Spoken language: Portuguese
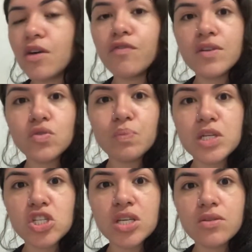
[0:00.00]
Eu fiz o
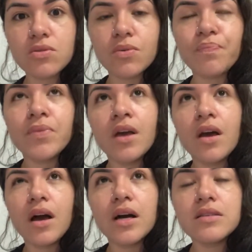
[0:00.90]
pedido
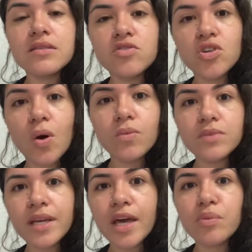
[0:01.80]
antes de ontem,